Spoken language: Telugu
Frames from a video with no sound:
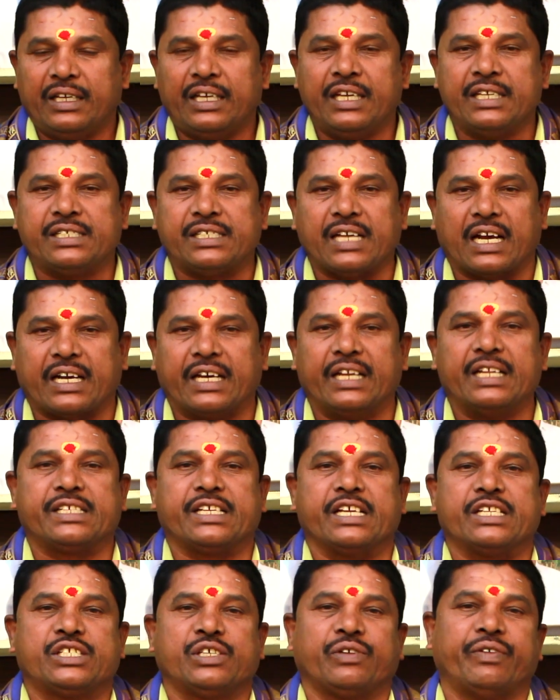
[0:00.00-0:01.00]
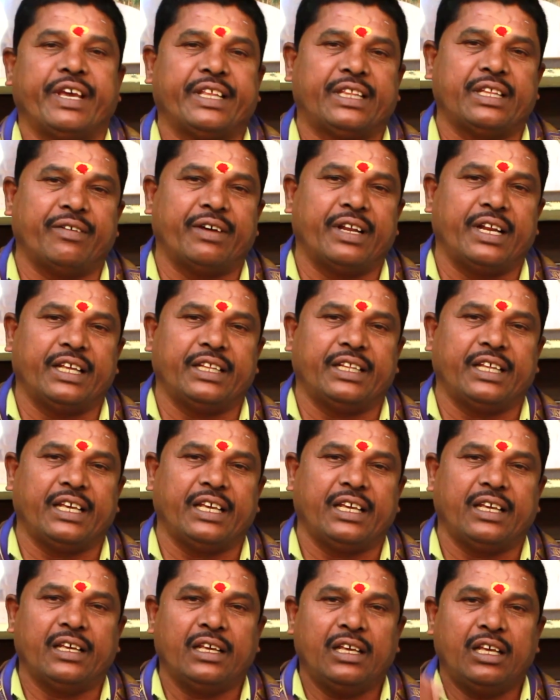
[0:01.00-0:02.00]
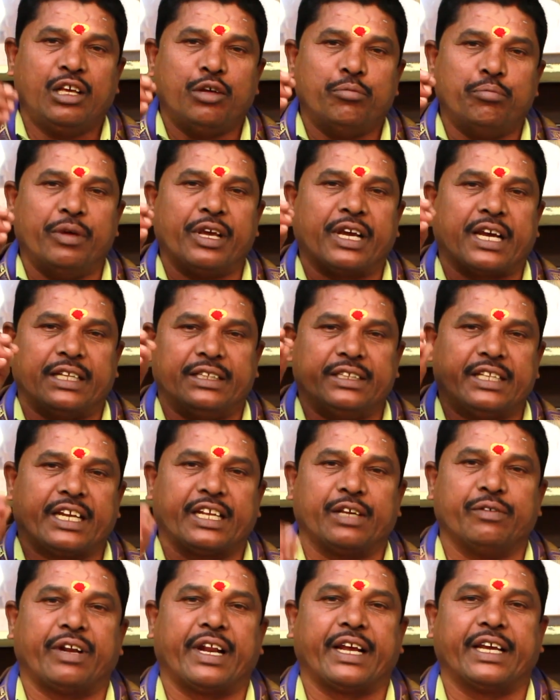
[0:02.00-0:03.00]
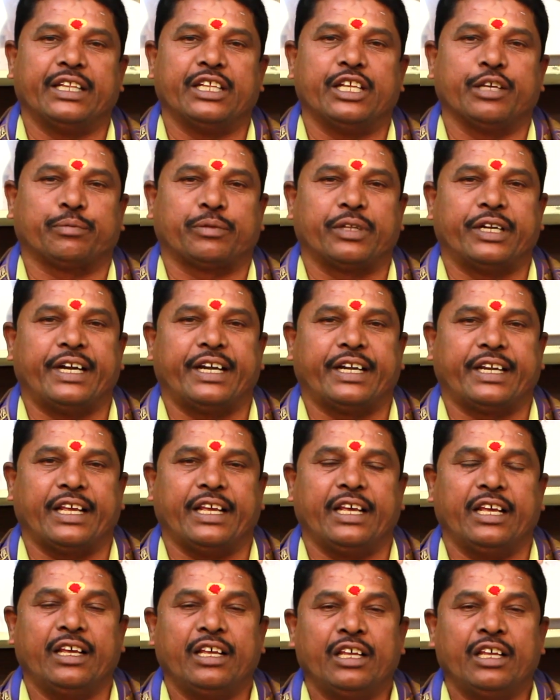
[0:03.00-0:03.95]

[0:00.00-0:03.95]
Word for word: ఈ చక్కని చెంచు వైద్యం అనేది మీకందరికి వివరంగా ఎందుకు చెప్తున్నానంటే